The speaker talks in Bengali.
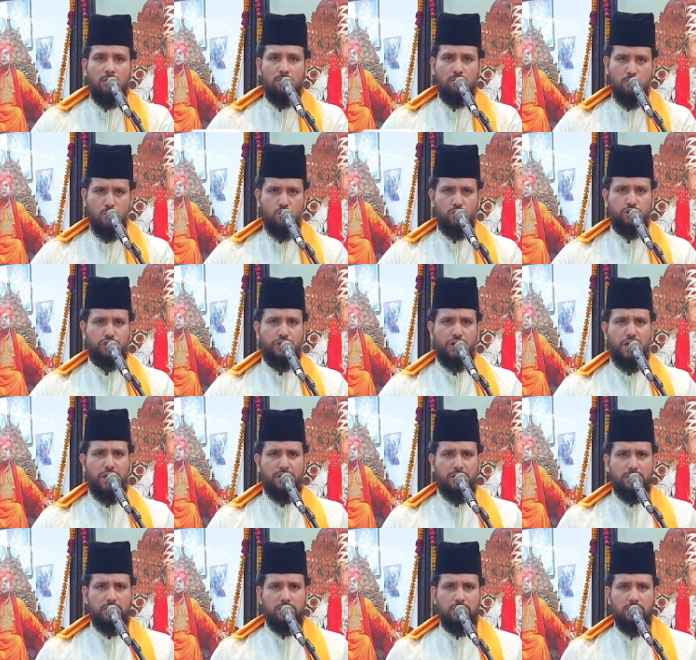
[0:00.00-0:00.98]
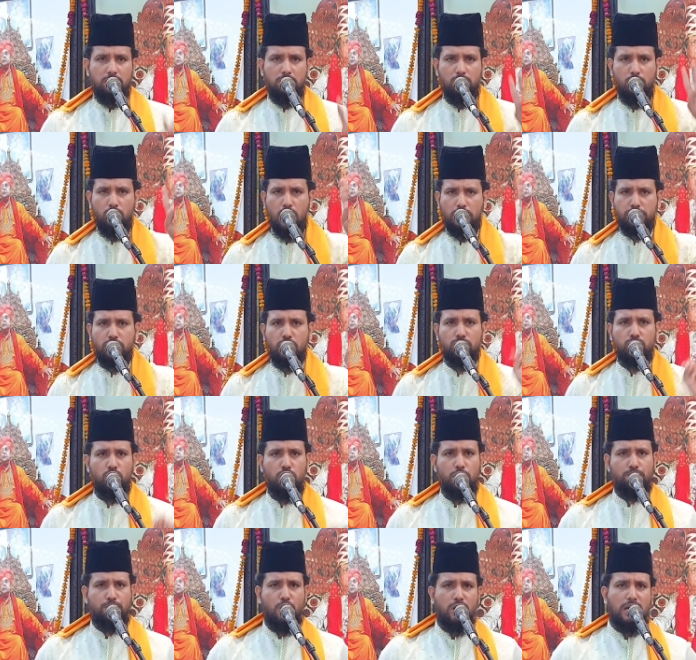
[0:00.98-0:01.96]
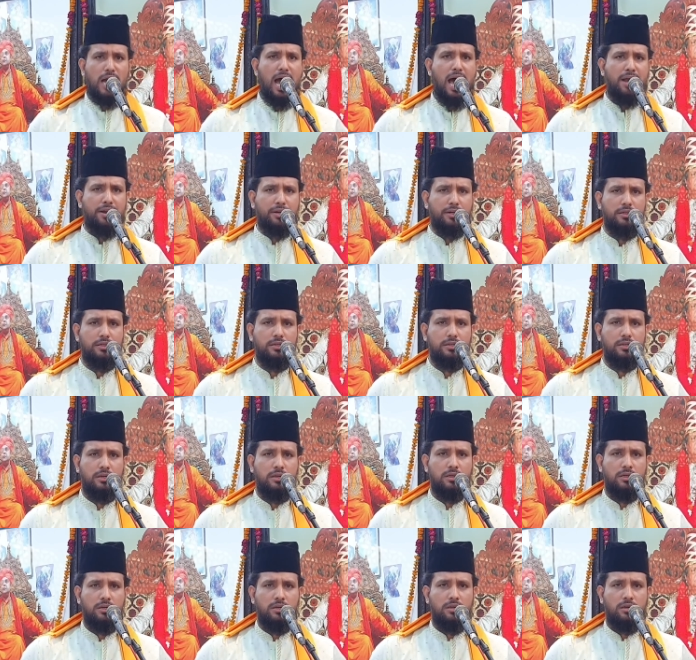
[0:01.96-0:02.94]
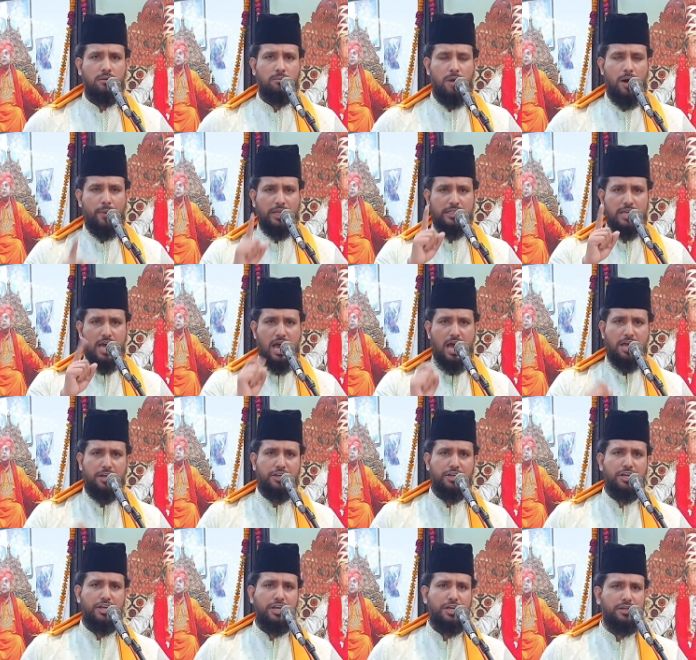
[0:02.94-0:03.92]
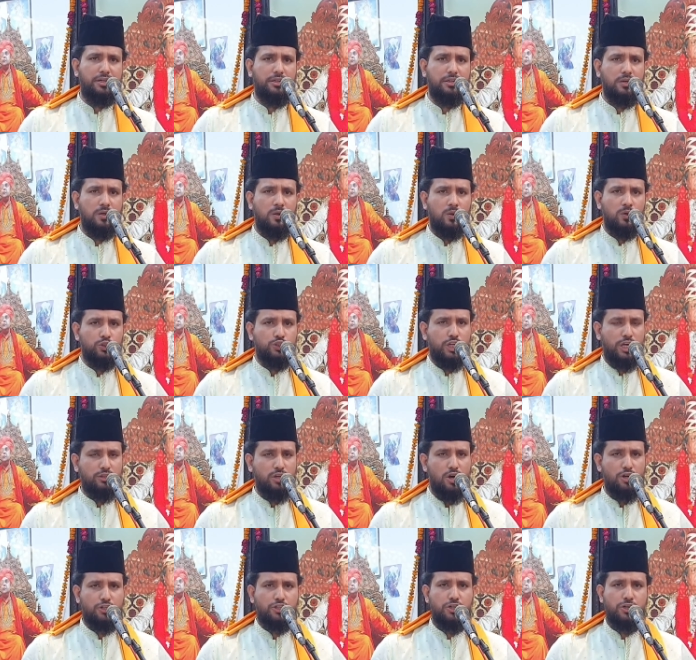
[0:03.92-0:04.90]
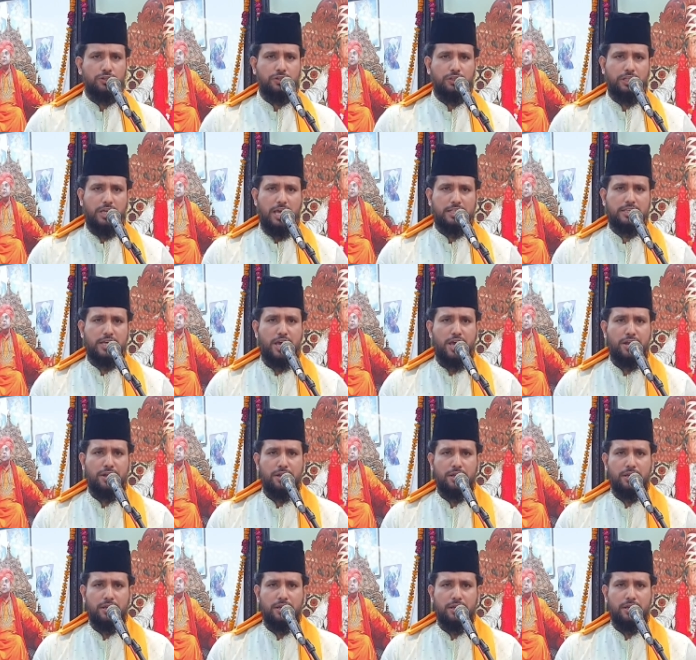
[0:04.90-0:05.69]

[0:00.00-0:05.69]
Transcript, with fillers: মূর্তি মূলত দুই প্রকার বাবা জাহাঙ্গীর যে দর্শন দিয়েছেন